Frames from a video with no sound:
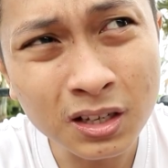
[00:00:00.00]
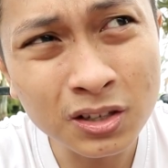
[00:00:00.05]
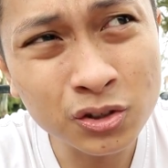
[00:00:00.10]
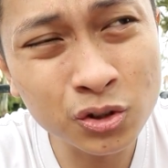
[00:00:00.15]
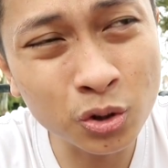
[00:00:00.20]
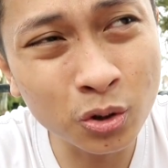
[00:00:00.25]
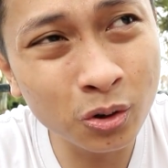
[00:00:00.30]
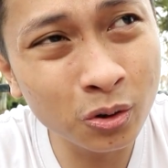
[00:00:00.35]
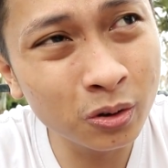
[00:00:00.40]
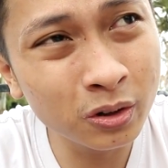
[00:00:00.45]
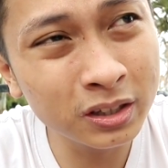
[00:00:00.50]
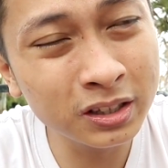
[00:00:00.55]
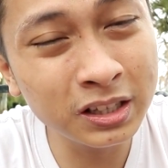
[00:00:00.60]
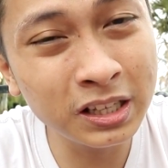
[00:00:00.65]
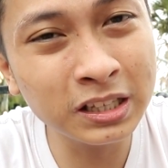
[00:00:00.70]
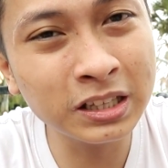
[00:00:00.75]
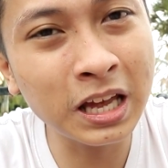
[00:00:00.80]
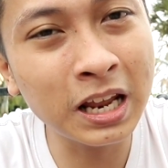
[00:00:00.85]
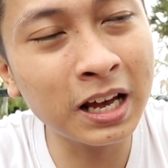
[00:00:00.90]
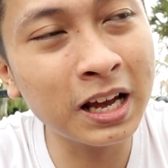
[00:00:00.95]
So
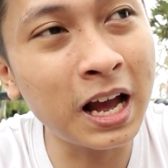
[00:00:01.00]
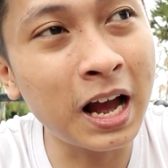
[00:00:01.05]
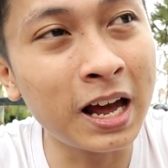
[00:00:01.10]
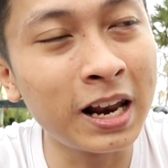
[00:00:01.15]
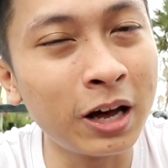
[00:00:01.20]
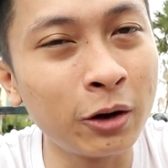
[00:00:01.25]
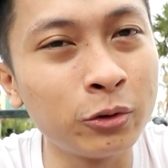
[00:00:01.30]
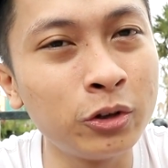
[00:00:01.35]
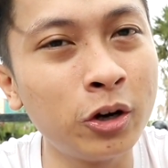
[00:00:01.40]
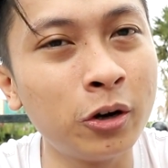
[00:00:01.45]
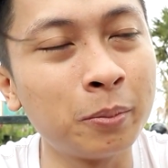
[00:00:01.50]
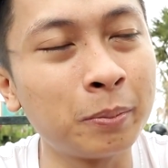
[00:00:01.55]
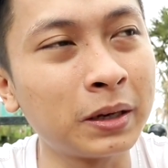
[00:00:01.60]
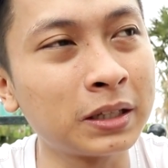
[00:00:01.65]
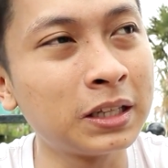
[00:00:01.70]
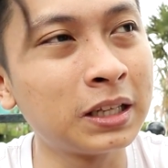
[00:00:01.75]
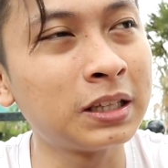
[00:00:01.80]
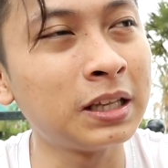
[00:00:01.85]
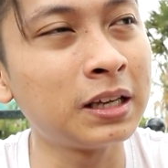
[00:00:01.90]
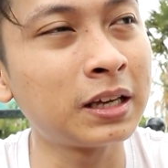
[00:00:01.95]
hindi talaga allowed yon
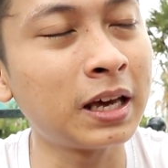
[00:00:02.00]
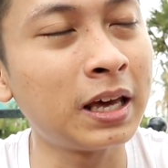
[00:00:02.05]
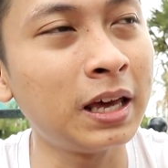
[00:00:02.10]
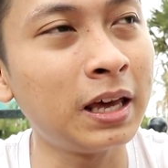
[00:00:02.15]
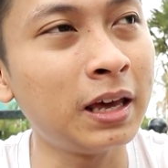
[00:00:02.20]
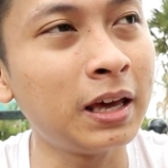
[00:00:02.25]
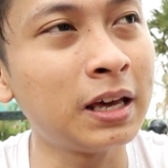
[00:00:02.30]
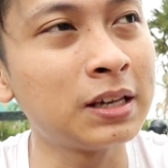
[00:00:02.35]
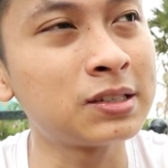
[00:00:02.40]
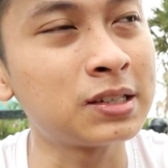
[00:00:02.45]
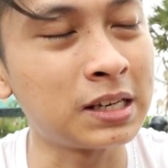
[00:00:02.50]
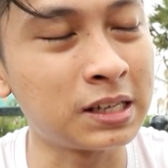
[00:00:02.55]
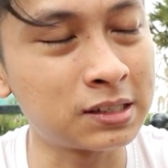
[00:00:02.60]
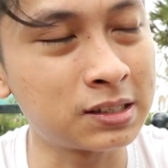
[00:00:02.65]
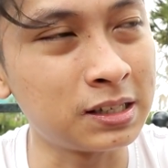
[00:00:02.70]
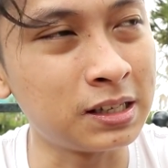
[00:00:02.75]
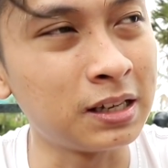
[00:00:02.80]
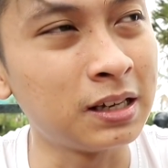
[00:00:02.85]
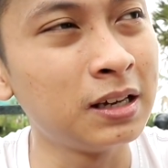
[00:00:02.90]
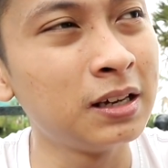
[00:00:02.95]
pagdating kay
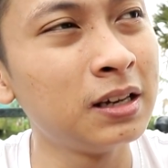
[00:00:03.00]
SEC.